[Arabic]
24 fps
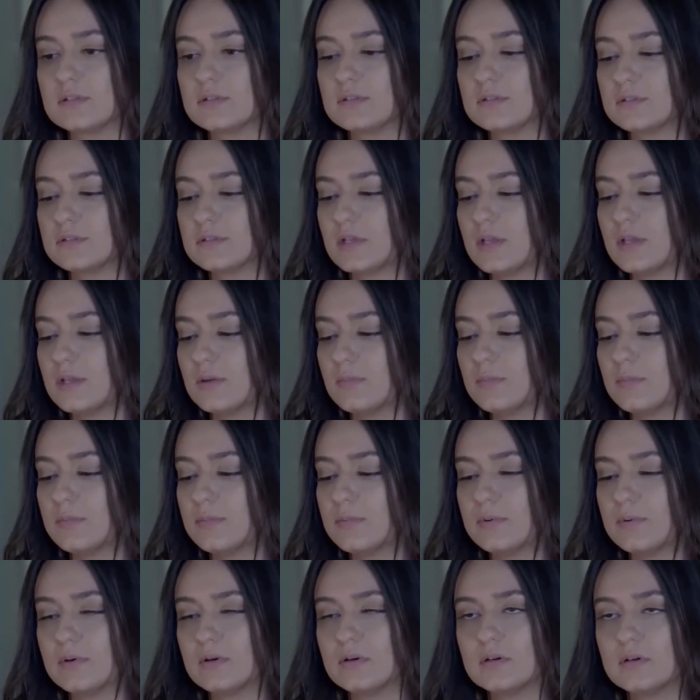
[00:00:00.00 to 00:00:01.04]
طيب
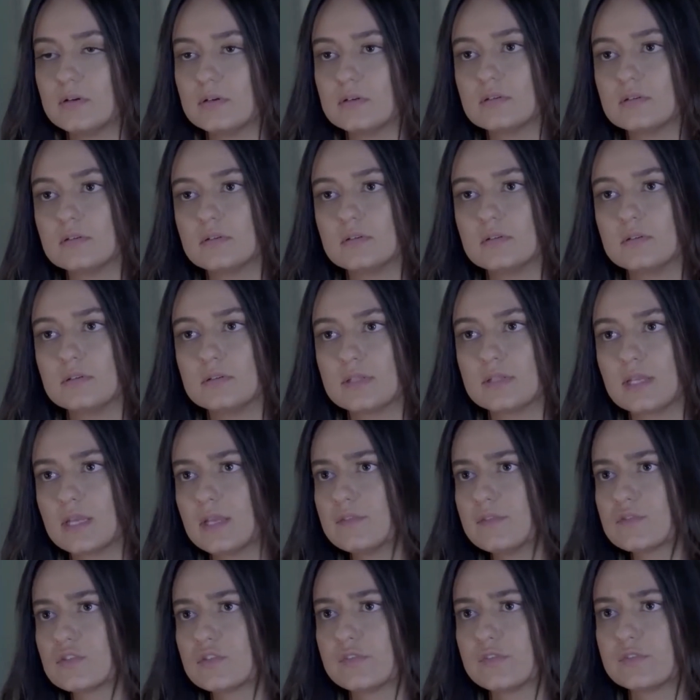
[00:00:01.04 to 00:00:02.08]
انت
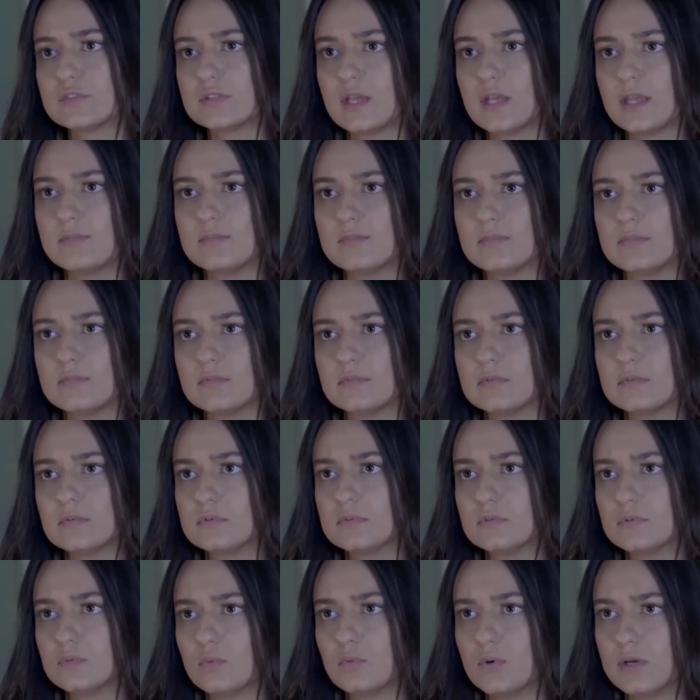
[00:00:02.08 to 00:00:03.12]
كيف شفتها؟
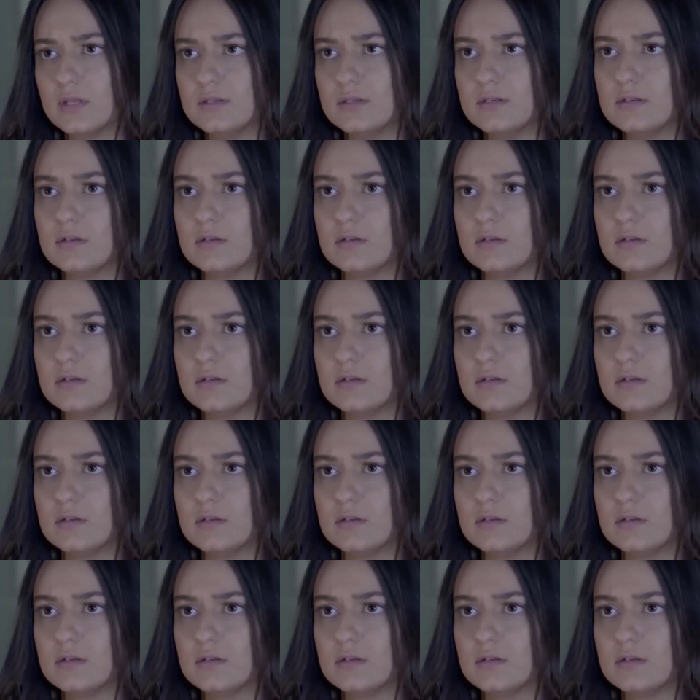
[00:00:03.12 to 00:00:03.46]
وين؟